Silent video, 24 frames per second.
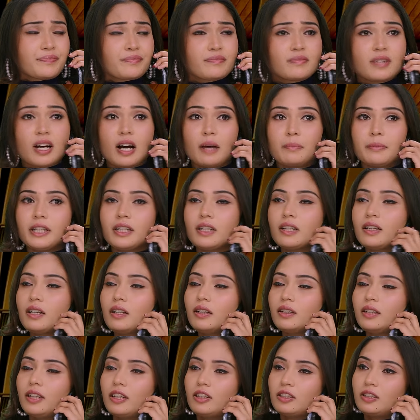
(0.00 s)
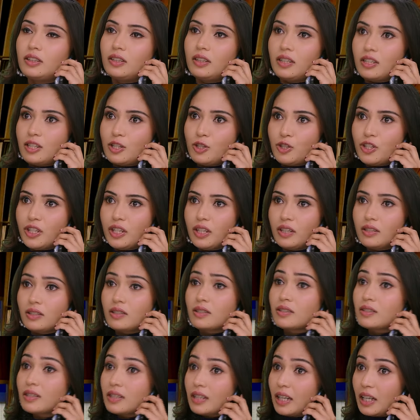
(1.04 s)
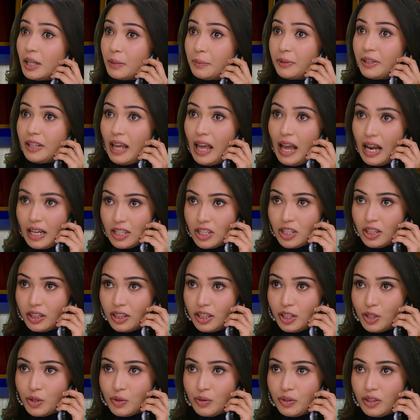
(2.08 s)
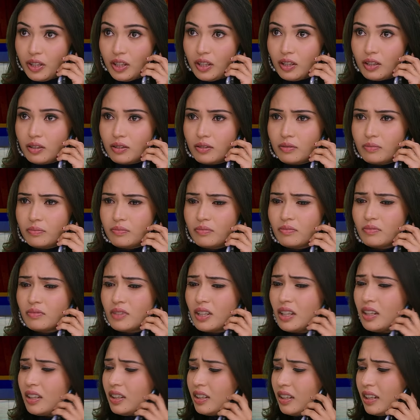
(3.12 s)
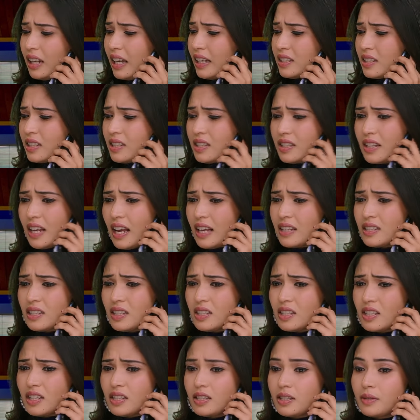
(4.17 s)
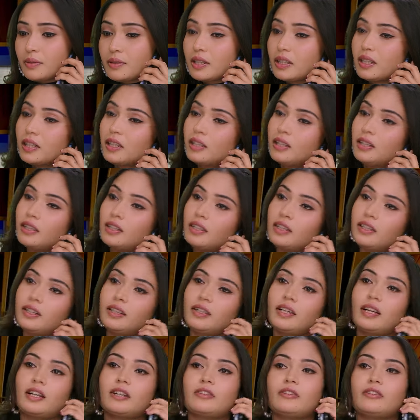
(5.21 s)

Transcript: అమెరికన్ డాక్టర్స్ అసోసియేషన్ తన మీద యాక్షన్ తీసుకొని లైసెన్స్ క్యాన్సిల్ చేసేసరికి ఇండియా